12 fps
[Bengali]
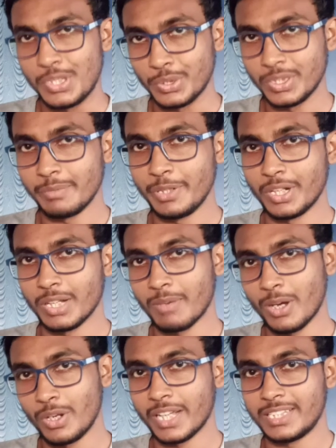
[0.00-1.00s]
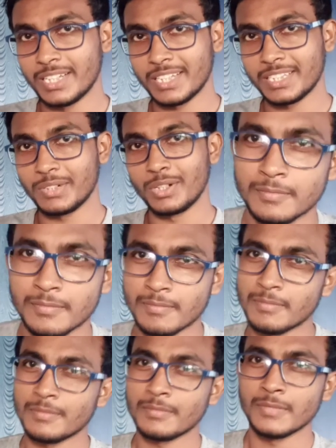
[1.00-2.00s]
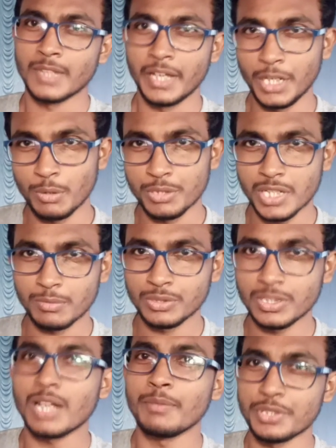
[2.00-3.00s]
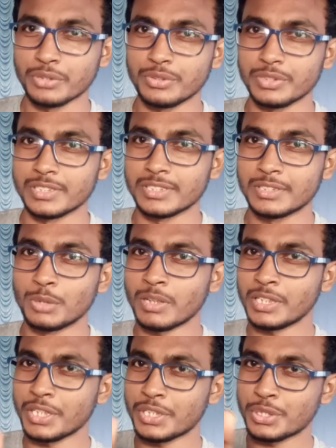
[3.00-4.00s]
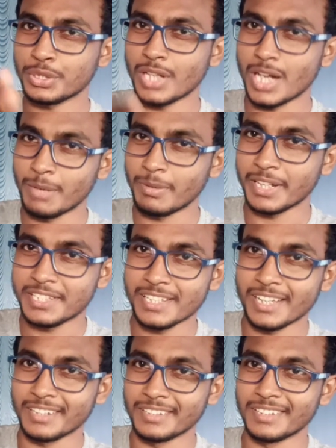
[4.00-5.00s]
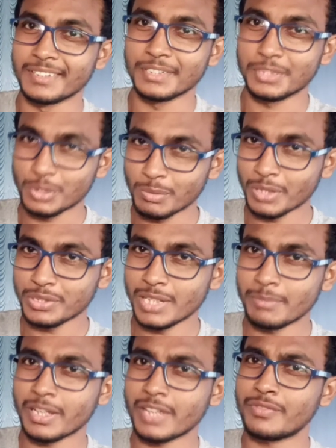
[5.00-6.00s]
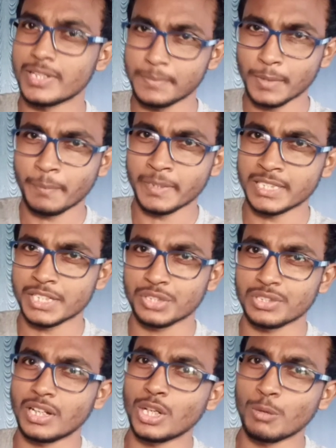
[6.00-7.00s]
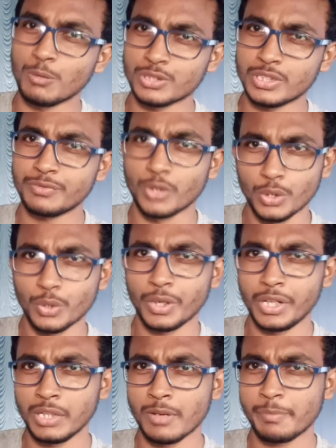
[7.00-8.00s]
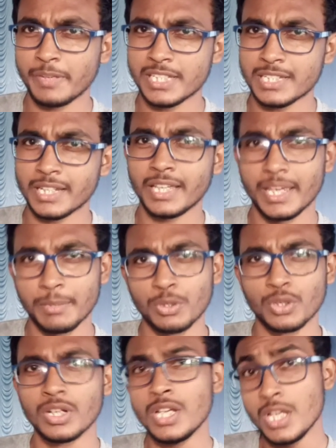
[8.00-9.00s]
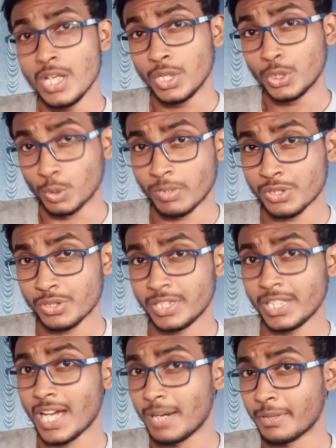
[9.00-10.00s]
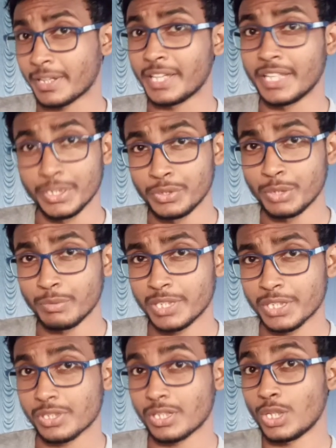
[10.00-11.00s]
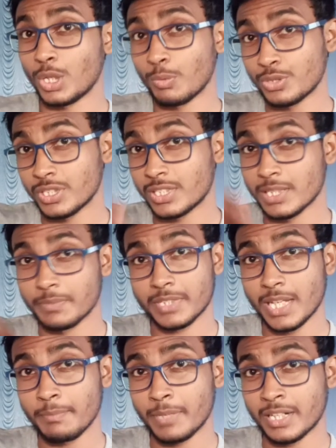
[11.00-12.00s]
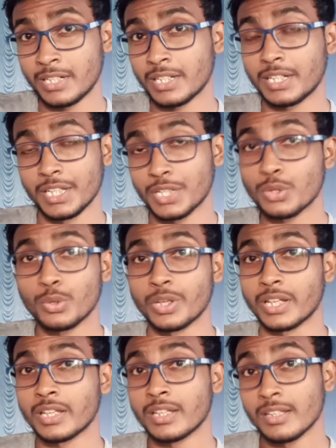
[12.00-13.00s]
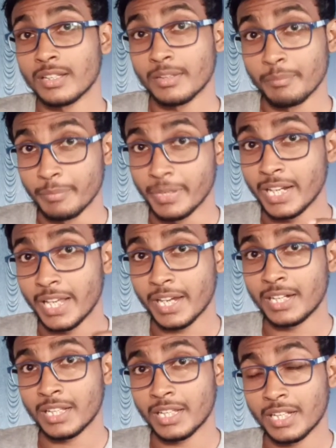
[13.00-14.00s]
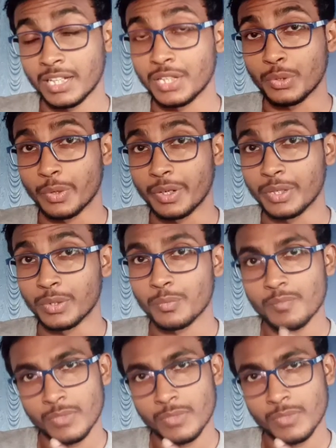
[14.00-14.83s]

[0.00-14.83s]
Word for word: যদি ভিডিওটা ভালো লেগে থাকে তাহলে অবশ্যই এই নমস্কার বন্ধুরা আমি সত্যজিৎ তোমরা দেখছো আমার এই চ্যানেল তোমরা যদি আমাকে ফেসবুক পেজে দেখছো তাহলে অবশ্যই ফলো করে নিও আমার পেজটাকে এবং তোমরা যদি আমাকে ইউটিউবে দেখছো তাহলে অবশ্যই সাবস্ক্রাইব বাটনটা ক্লিক করে বেল আইকনটাকে ক্লিক করে নিও